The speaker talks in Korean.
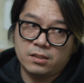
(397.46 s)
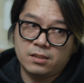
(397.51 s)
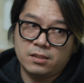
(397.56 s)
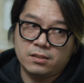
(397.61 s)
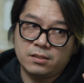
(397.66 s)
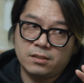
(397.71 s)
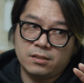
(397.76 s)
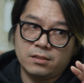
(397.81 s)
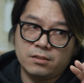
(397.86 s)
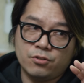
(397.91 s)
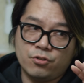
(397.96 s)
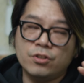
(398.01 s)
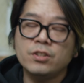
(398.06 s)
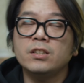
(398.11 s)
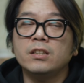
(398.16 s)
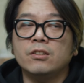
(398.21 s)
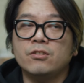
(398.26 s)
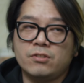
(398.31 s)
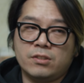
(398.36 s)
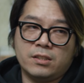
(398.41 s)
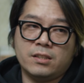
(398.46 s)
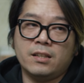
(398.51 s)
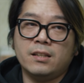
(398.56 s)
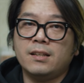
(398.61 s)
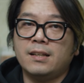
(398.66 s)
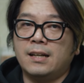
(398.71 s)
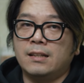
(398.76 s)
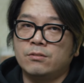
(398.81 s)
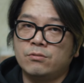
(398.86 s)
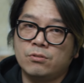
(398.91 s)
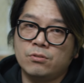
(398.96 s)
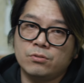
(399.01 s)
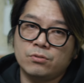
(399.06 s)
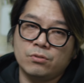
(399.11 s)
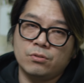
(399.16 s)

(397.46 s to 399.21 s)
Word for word: 그 쉽게 쉽게 가도록